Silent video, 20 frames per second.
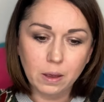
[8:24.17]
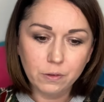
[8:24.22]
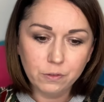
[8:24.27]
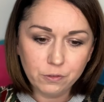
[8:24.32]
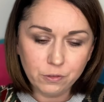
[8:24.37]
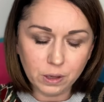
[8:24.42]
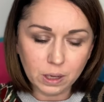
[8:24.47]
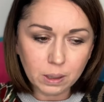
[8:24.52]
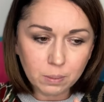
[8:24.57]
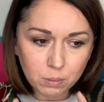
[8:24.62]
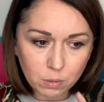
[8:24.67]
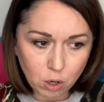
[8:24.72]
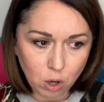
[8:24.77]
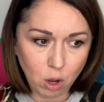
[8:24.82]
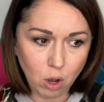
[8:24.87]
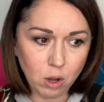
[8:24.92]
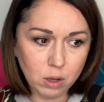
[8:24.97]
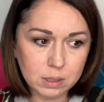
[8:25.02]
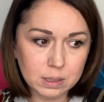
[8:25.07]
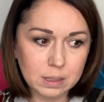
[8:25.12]
Film
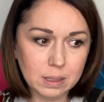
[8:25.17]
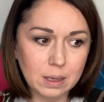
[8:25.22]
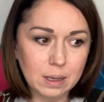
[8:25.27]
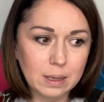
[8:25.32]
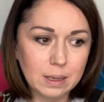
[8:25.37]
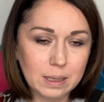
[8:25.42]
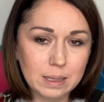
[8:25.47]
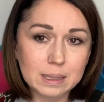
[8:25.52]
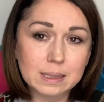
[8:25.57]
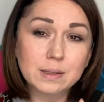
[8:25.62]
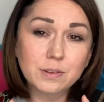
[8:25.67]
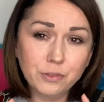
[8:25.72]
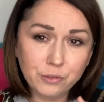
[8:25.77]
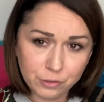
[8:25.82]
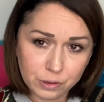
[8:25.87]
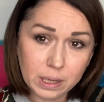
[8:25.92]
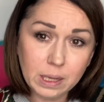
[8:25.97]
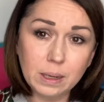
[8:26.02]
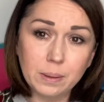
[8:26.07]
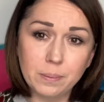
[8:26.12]
KOS jest
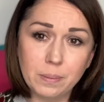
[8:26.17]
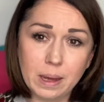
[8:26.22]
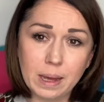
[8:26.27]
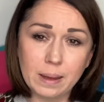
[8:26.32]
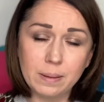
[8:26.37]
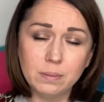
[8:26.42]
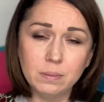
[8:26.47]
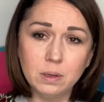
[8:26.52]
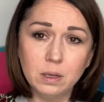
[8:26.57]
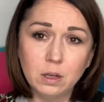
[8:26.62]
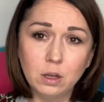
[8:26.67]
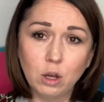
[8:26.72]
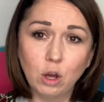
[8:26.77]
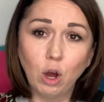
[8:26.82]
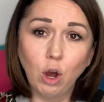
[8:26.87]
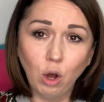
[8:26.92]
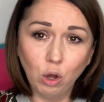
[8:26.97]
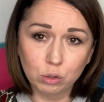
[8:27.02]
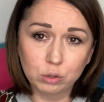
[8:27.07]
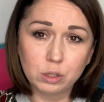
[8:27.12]
filmem
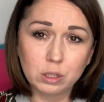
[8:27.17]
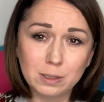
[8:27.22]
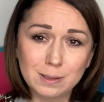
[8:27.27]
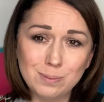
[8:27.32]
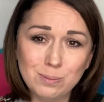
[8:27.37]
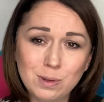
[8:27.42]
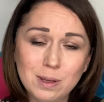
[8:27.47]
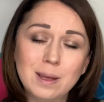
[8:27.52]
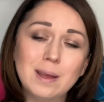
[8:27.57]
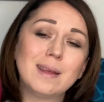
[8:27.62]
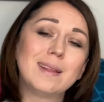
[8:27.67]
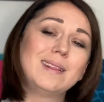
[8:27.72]
o tym,